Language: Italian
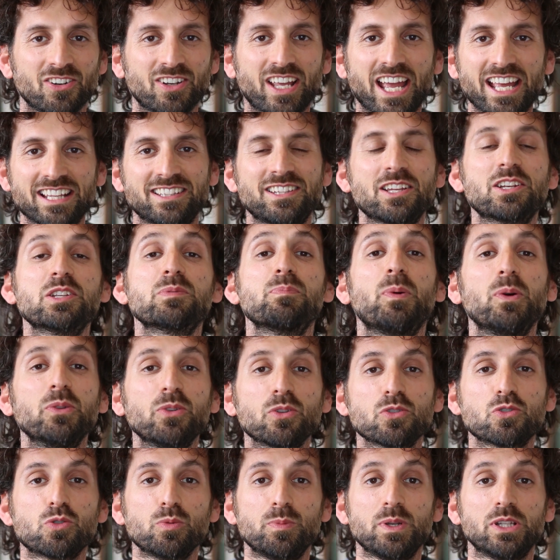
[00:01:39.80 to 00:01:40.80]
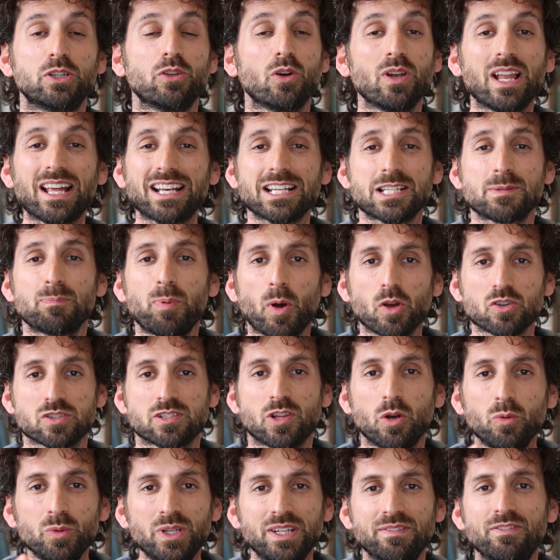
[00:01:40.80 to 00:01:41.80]
Ok, ti rispondo subito, la
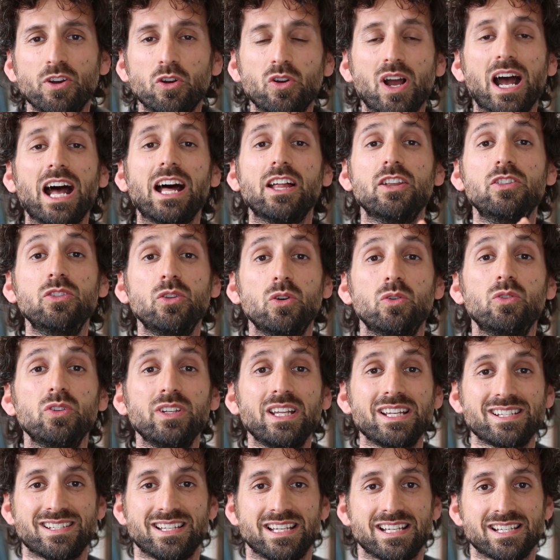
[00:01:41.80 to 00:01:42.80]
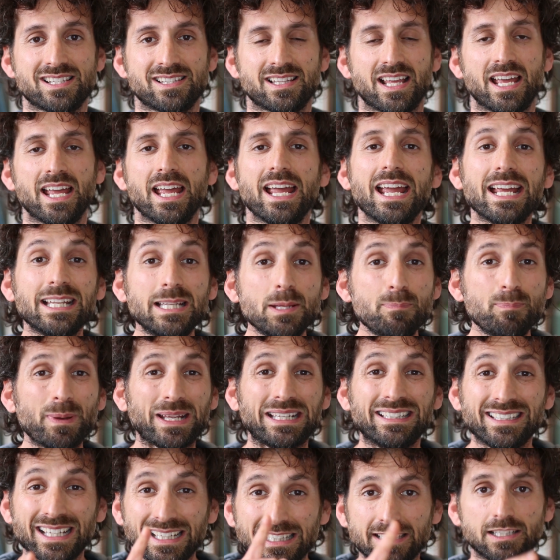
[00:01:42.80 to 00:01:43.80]
risposta univoca non esiste e
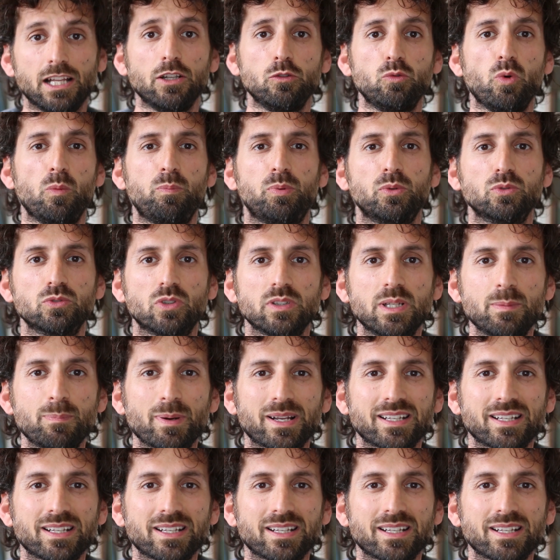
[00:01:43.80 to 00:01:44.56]
dipende dal tuo punto di